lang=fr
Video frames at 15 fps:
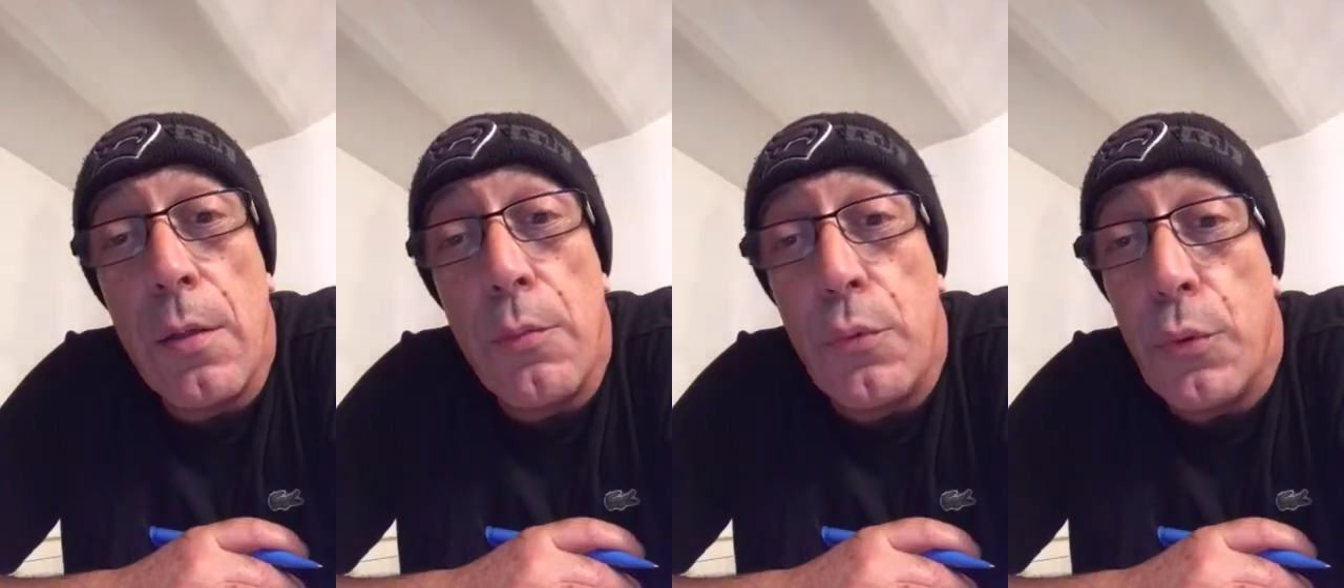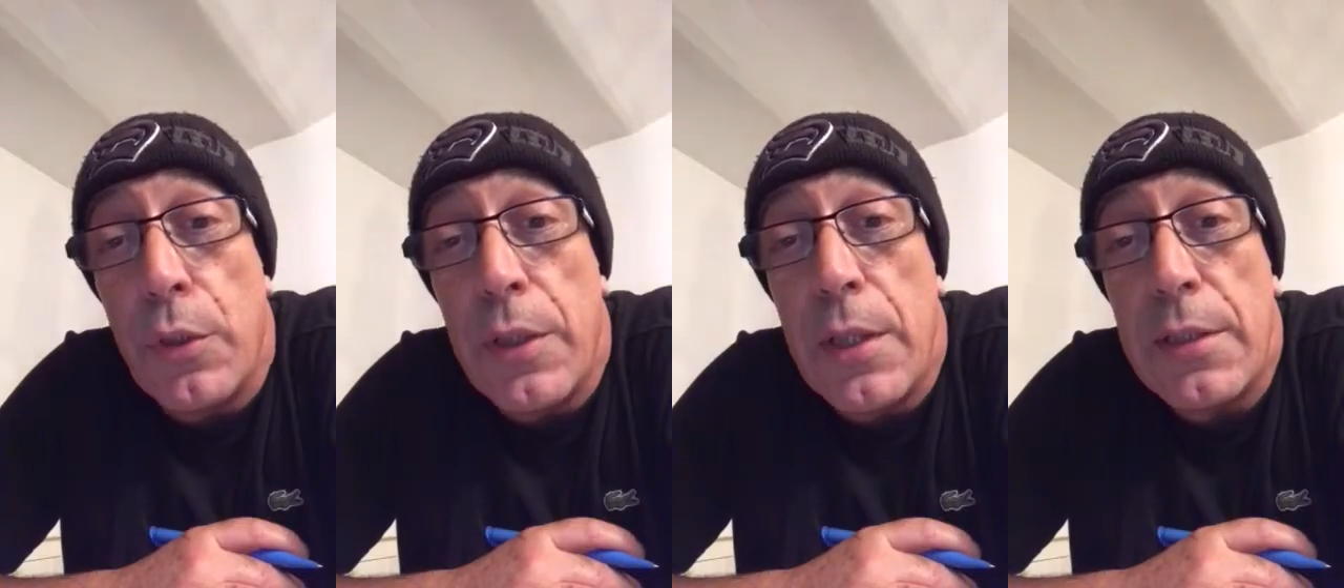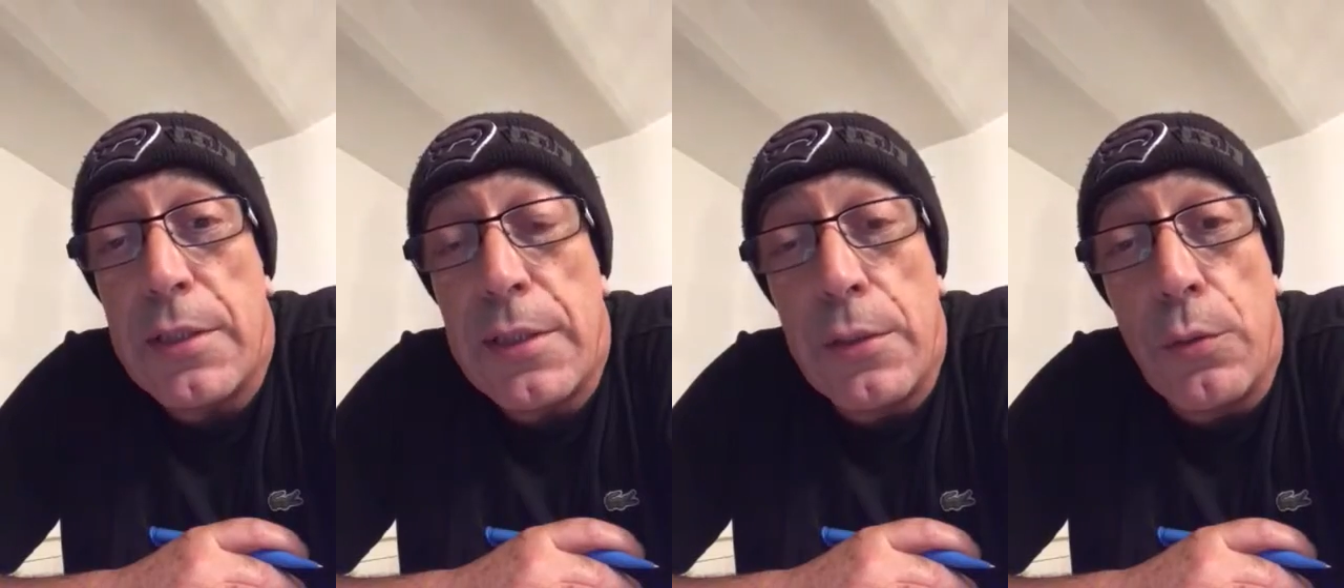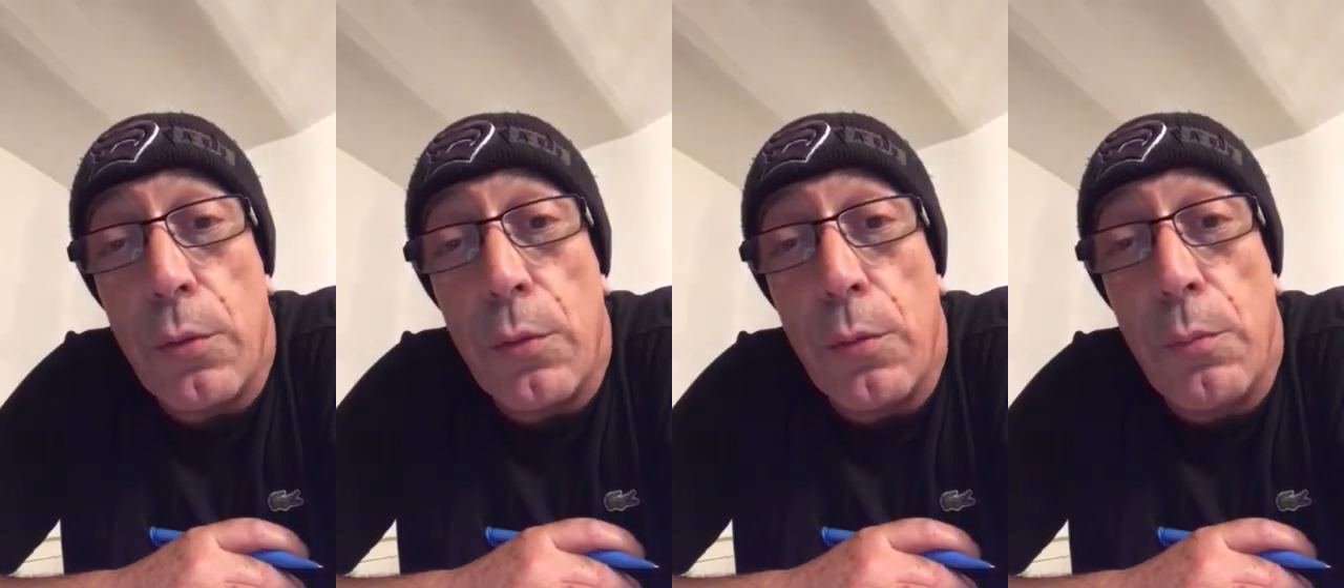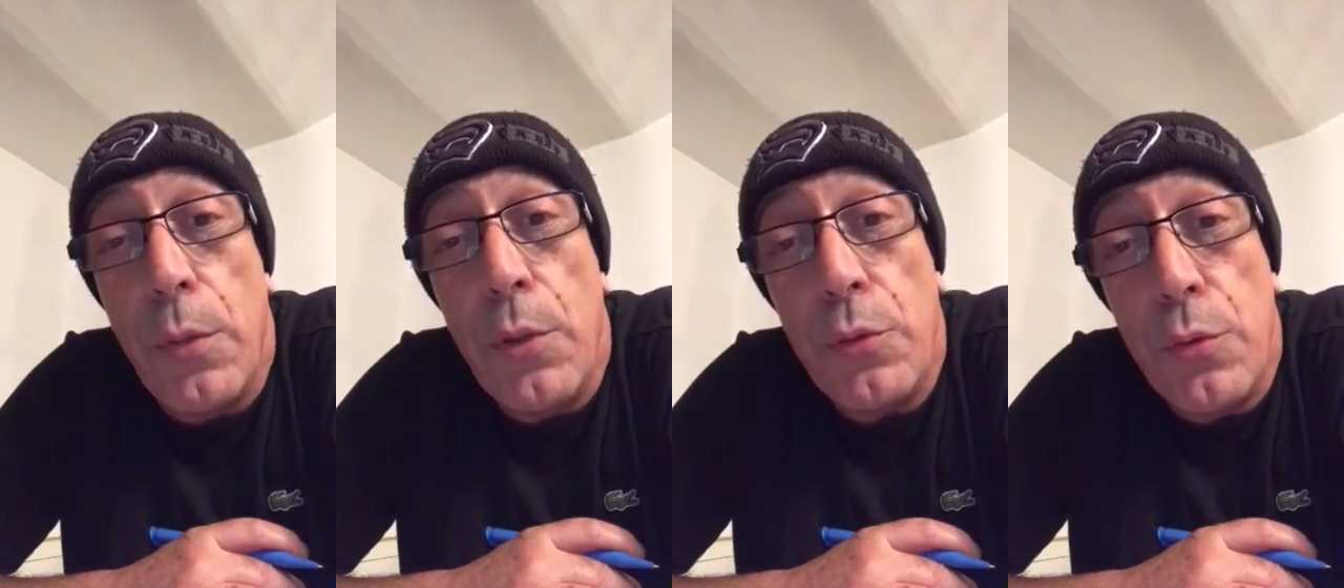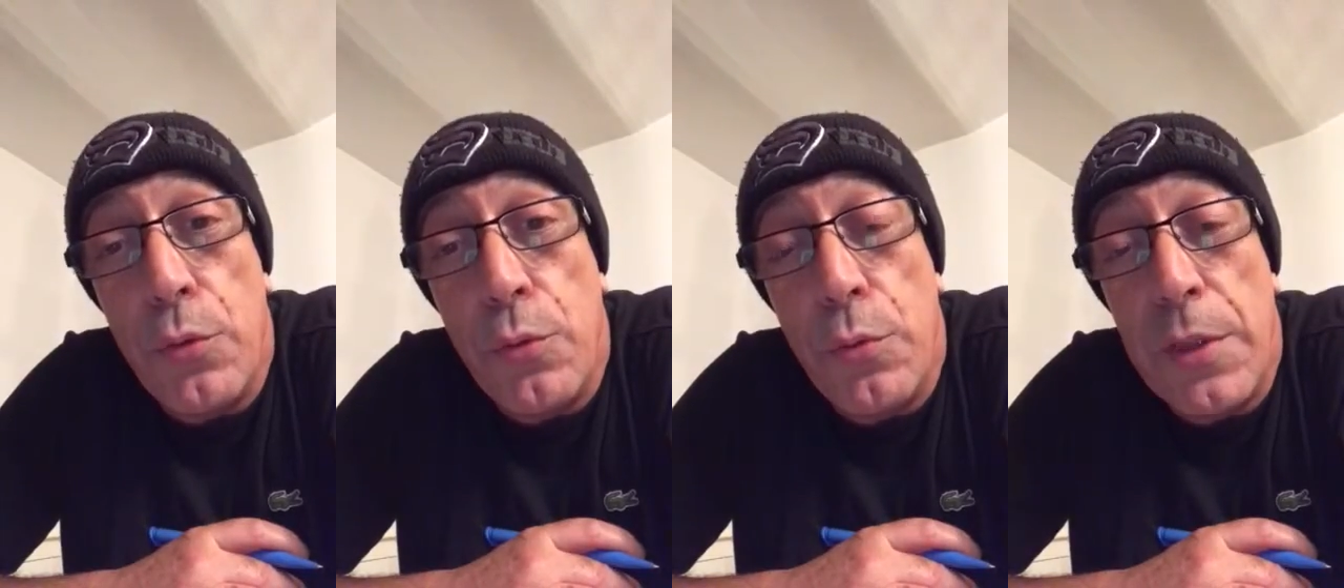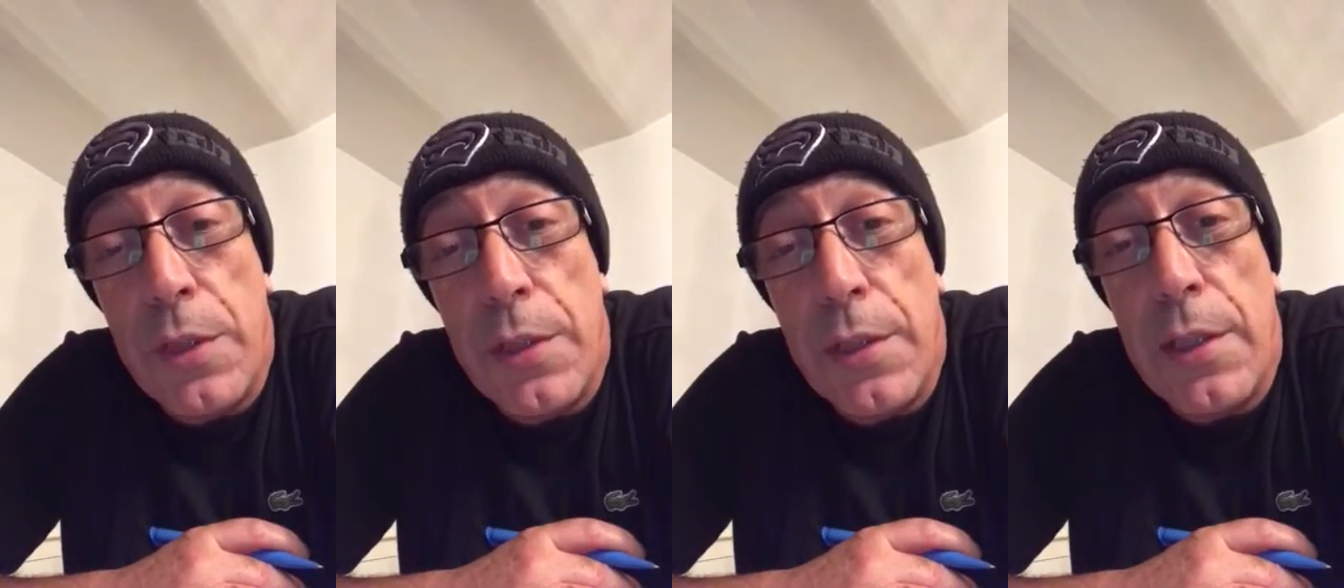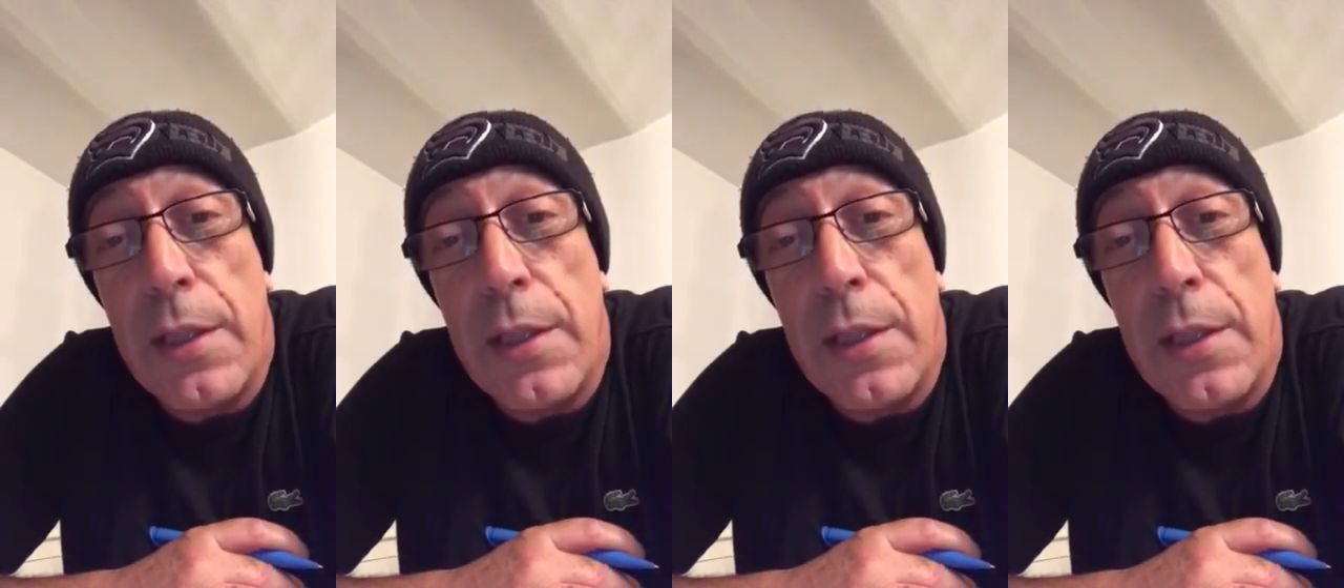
Plus rien sinon bonne nuit